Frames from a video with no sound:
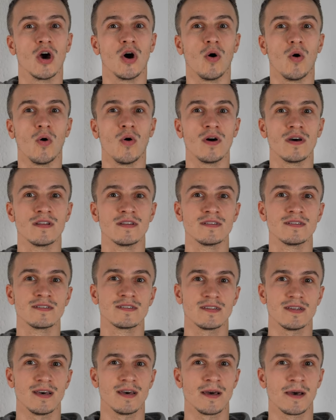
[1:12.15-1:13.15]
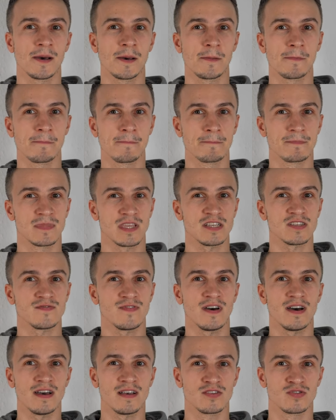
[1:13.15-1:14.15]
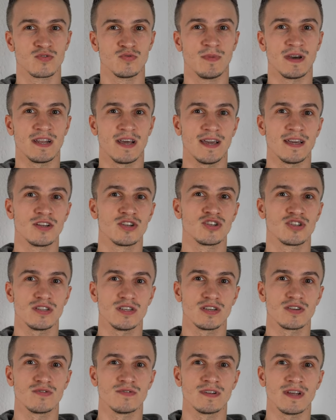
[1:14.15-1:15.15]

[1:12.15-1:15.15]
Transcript: Und ähm, das war so mein Einstieg.